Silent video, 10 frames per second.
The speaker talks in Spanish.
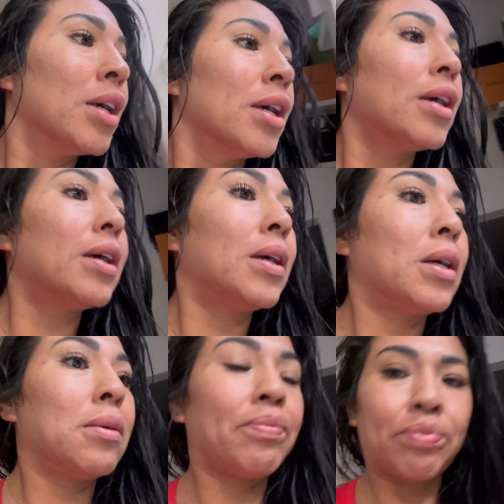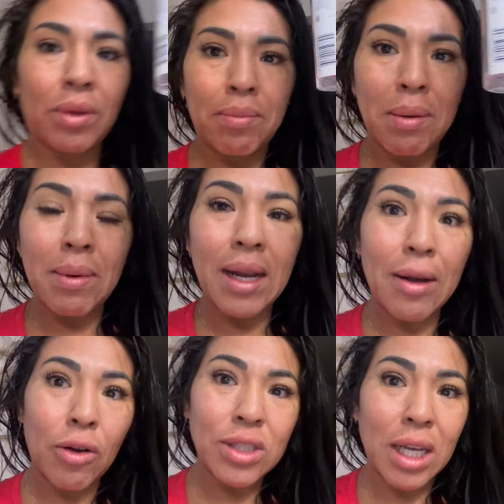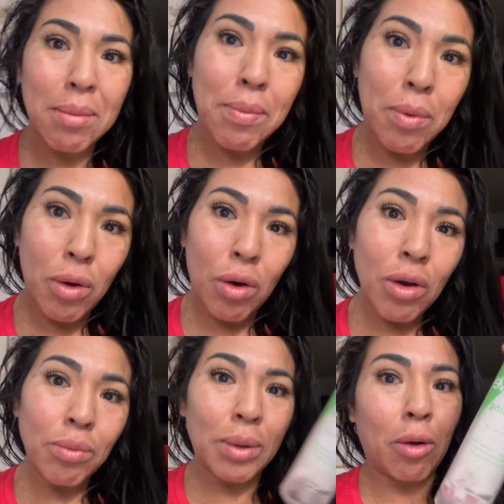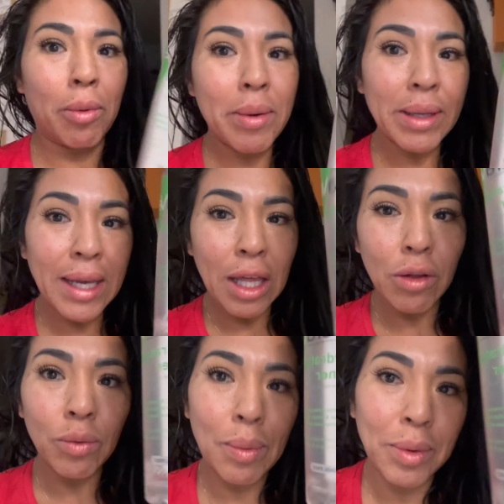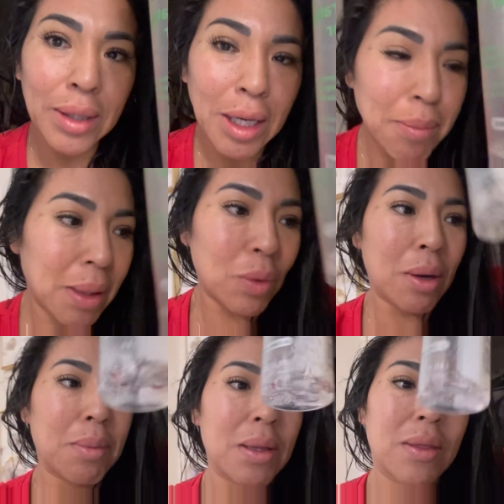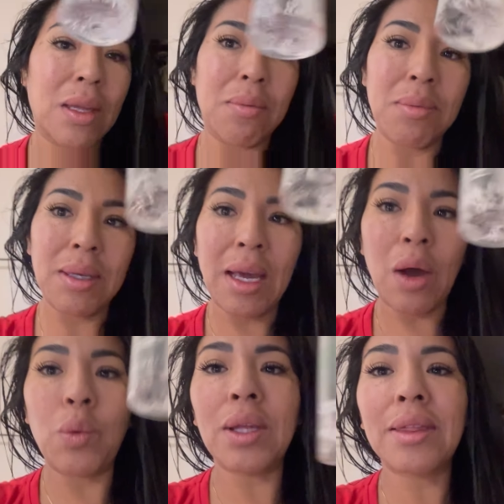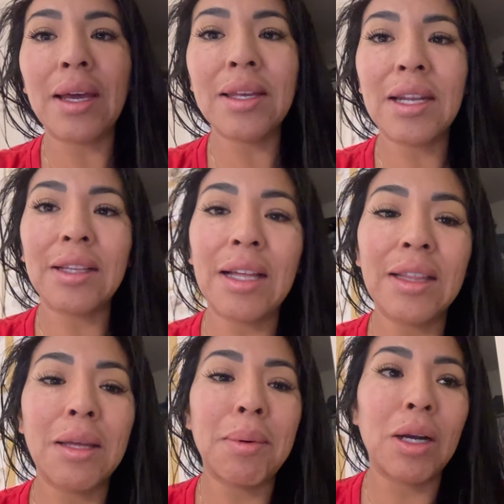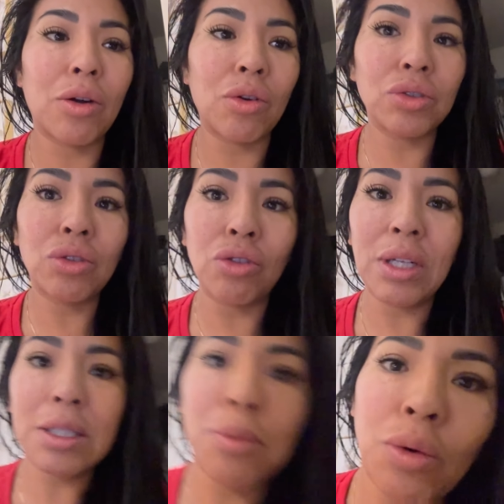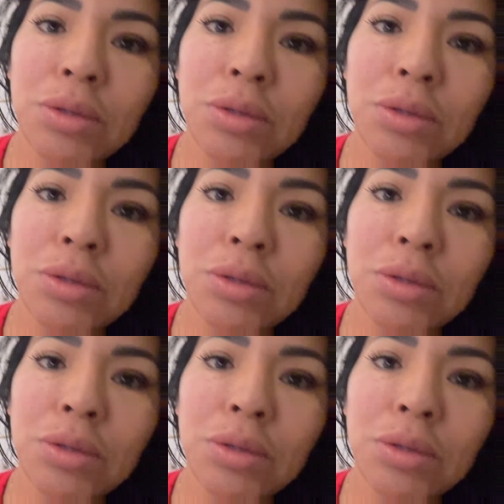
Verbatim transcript: Eh, primera cosa que me pongo, me, como he bañado, voy a ponerme nuevamente mi agüita hidratante para el rostro, no las pongo,